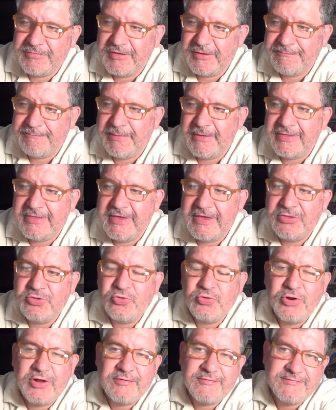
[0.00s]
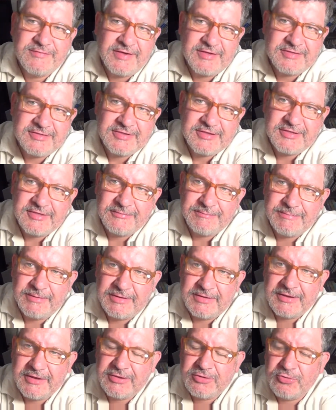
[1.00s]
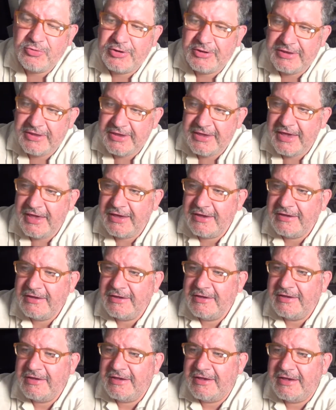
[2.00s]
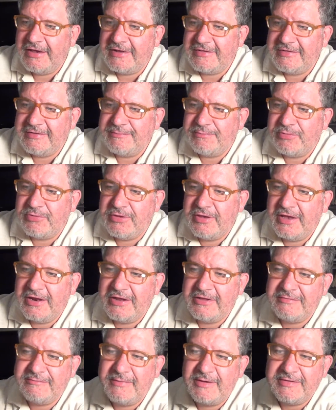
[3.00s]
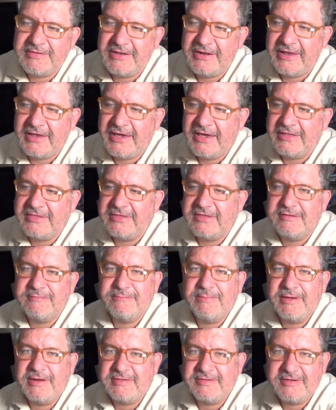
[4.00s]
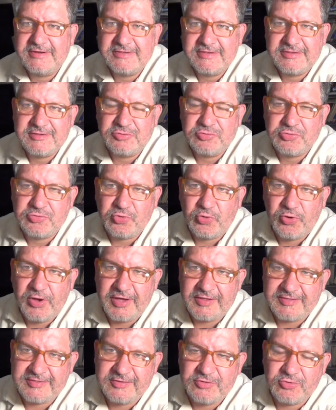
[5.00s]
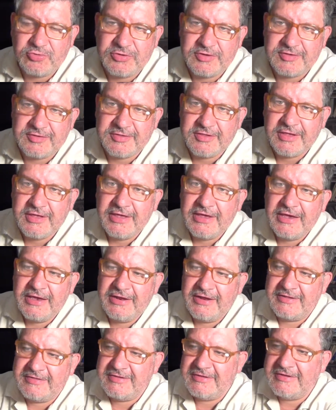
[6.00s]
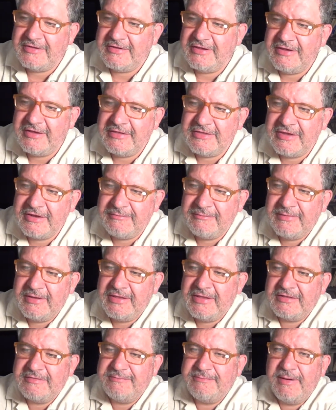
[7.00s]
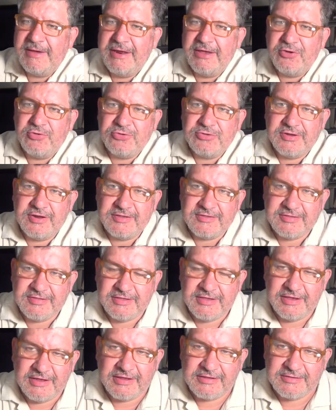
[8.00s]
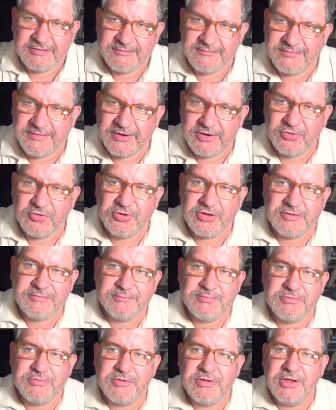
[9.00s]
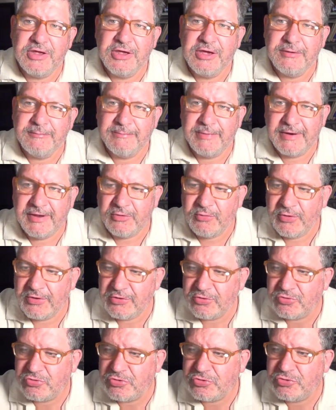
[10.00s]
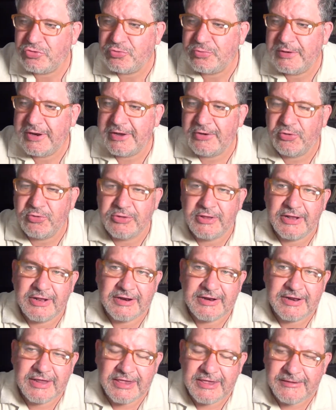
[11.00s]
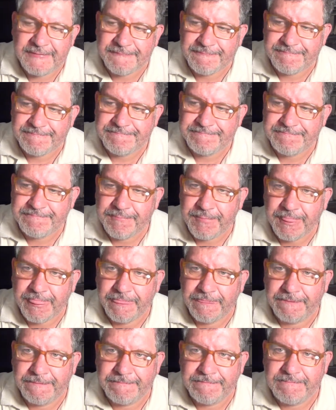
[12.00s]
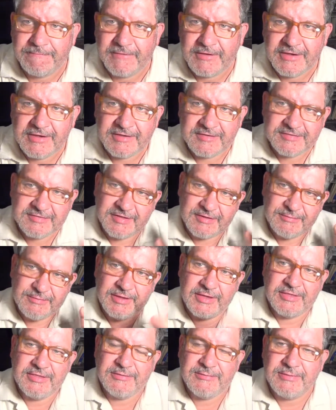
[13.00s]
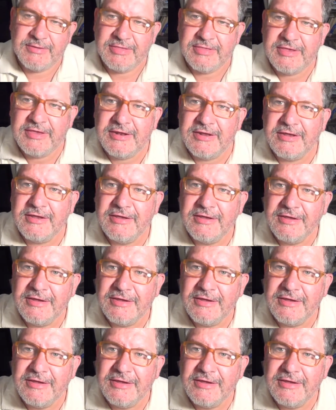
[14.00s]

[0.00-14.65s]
Dependiendo la fiesta, dependiendo el día, él se ponía las más elegantes para ciertas ocasiones, las intermedias para otras y las inferiores, pues para cuando no estuviera con el rey sabía dividir